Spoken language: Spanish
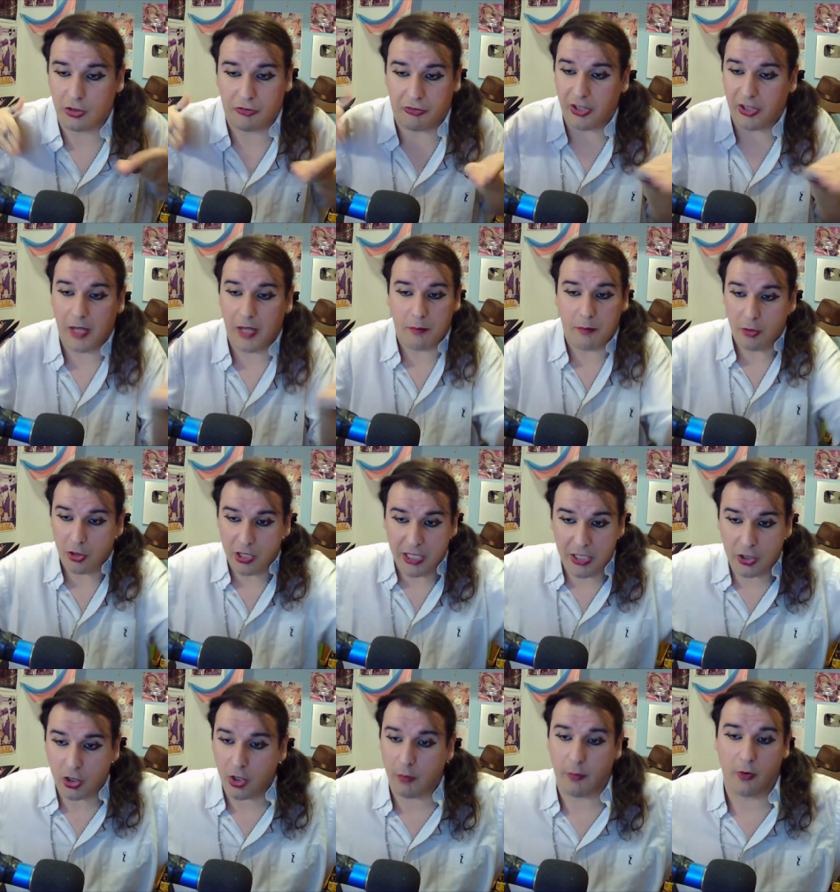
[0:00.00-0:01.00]
siendo Fede
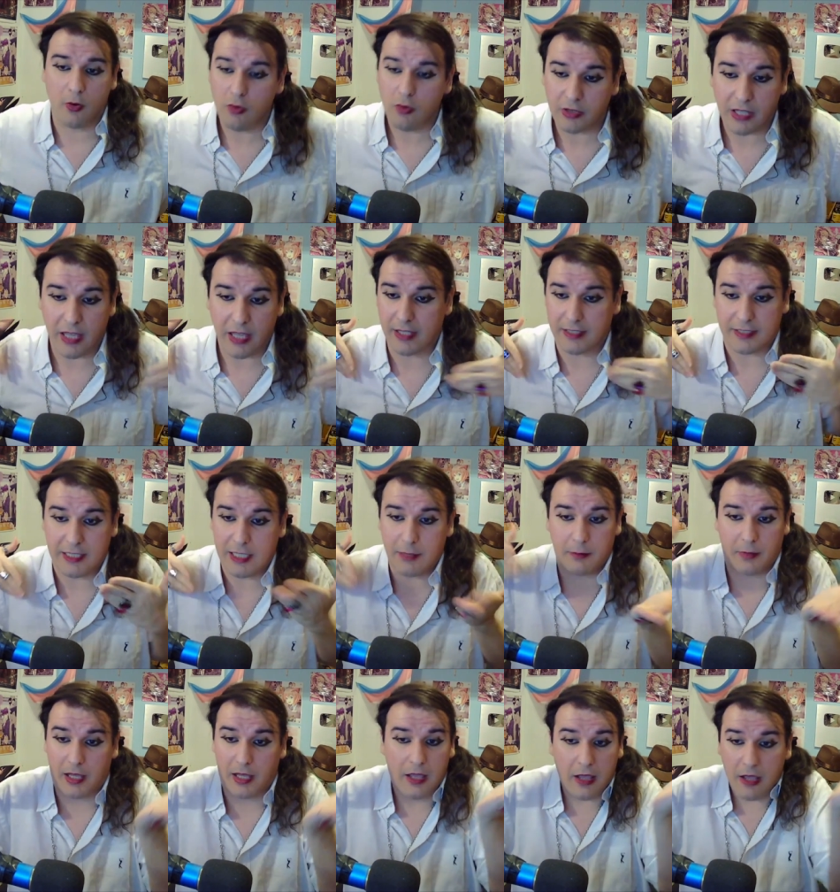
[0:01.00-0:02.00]
Polito y me gusta
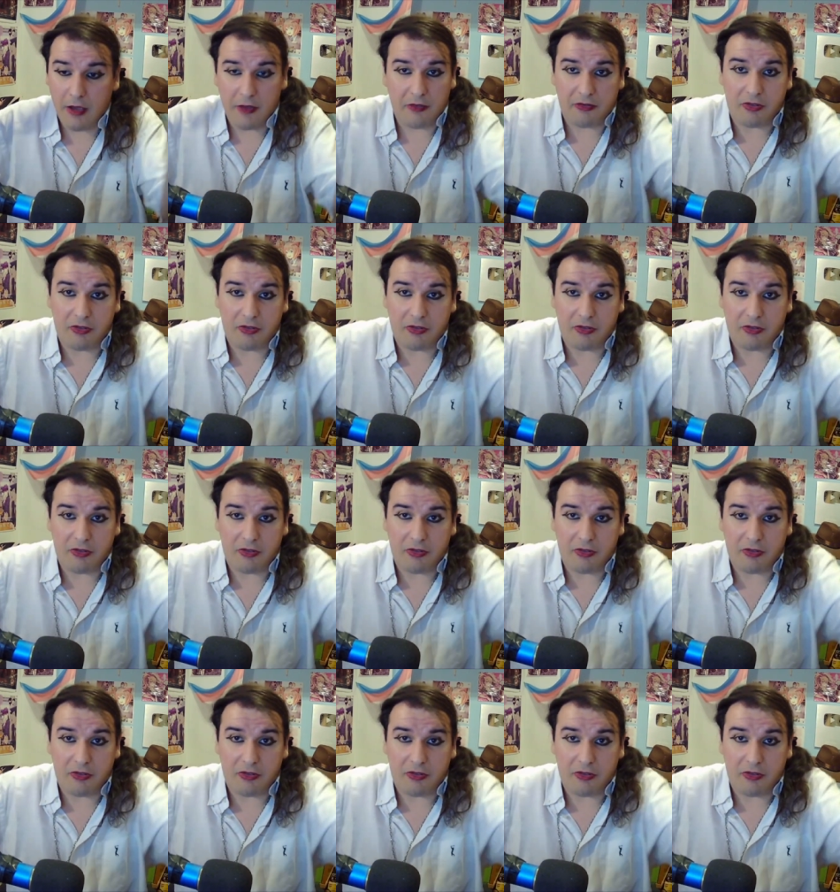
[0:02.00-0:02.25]
decirme